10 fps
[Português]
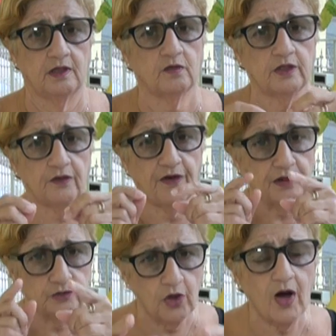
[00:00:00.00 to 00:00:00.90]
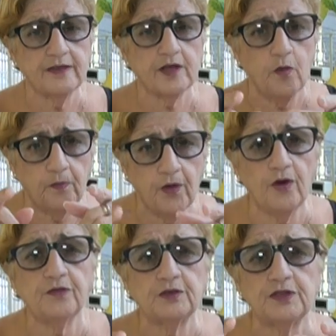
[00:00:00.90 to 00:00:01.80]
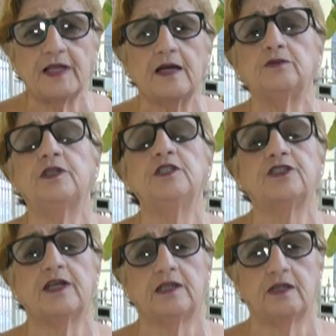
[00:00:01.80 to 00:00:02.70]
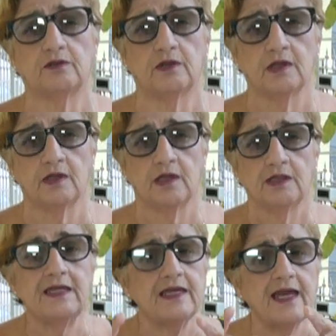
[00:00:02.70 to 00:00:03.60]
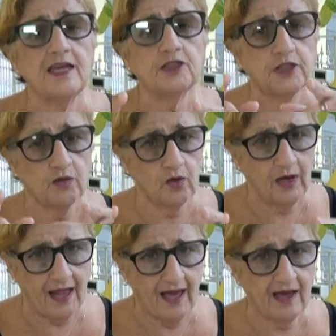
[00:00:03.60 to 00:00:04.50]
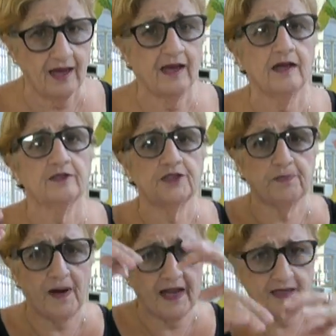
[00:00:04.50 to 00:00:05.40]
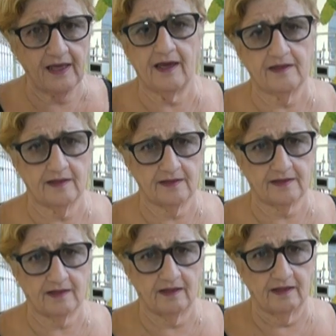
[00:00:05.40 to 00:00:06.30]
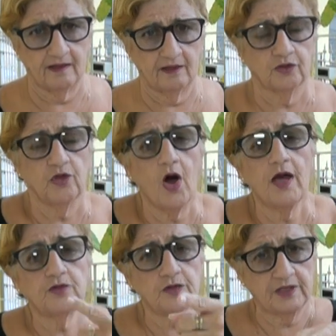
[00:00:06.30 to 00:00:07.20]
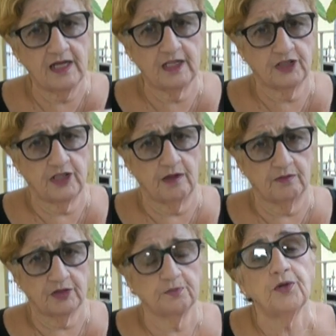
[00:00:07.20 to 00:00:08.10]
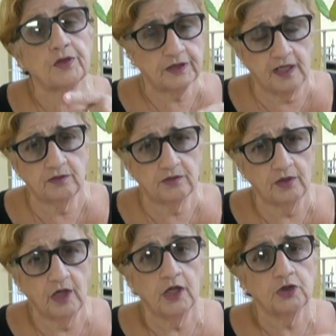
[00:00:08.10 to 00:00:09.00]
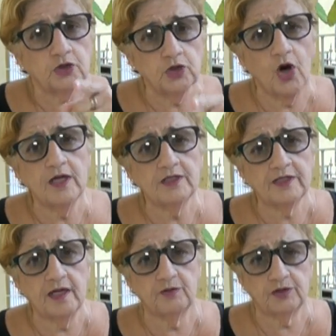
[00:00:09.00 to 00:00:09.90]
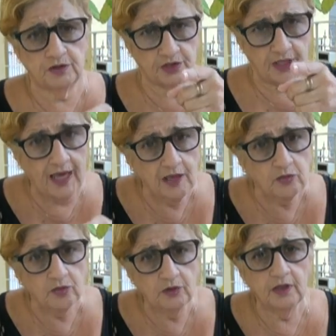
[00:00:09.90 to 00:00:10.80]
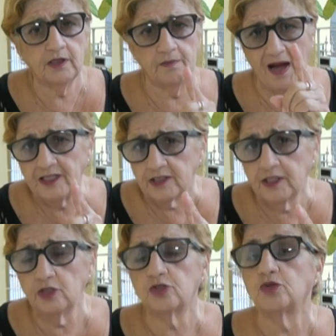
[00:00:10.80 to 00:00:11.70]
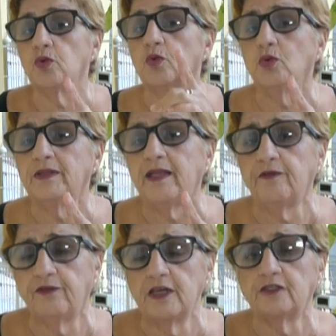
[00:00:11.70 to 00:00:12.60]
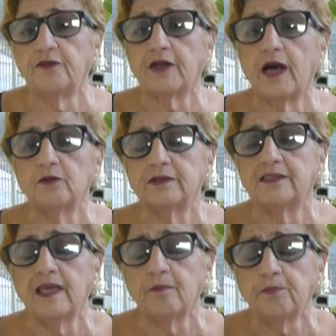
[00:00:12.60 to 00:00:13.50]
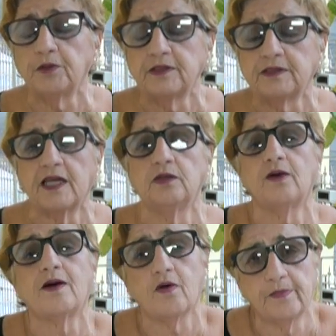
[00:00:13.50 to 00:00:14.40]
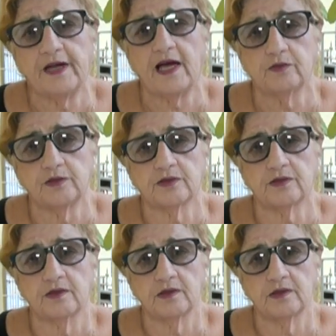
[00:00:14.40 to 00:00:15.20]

E quando eu falo nós, é o povo do estado do Rio de Janeiro. Ninguém chegou lá de paraquedas. Nós os elegemos. Portanto, nós temos o direito e, mais que isso, o dever de ficar o tempo inteiro a cobrá-los.